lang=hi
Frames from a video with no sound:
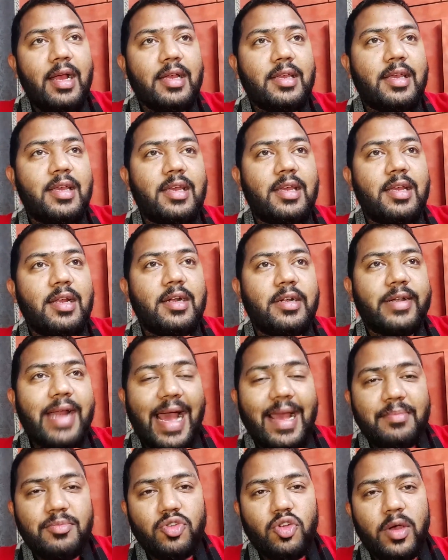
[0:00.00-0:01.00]
कि
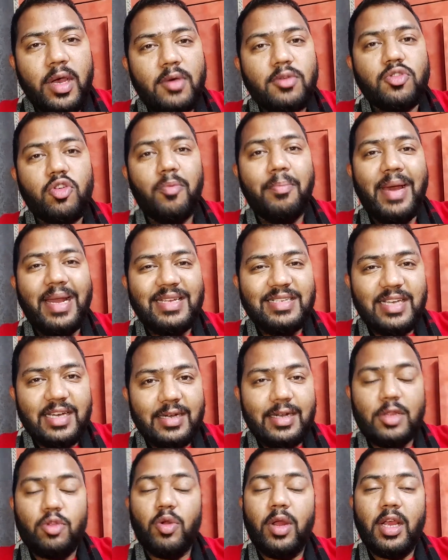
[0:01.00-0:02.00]
टाइम जो है उसको मैनेज
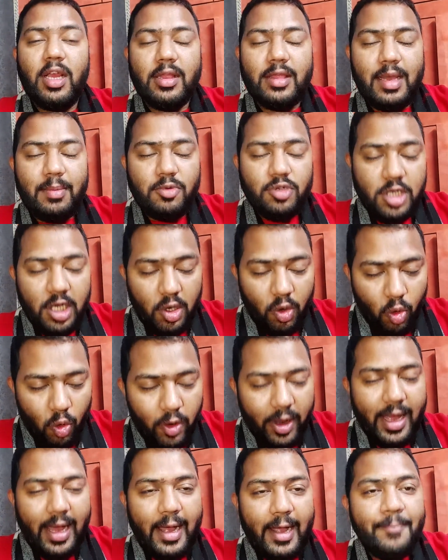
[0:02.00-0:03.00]
करना थोड़ा कितना मुश्किल हो
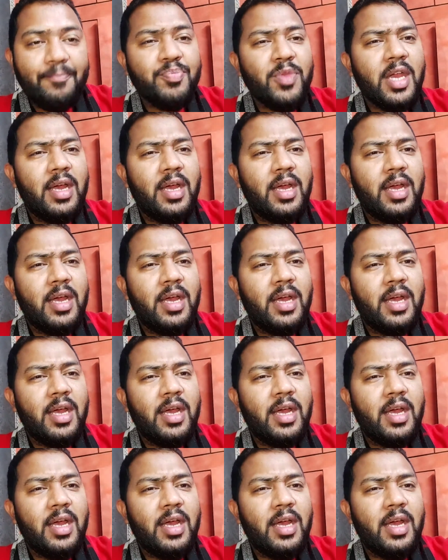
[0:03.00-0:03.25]
गया है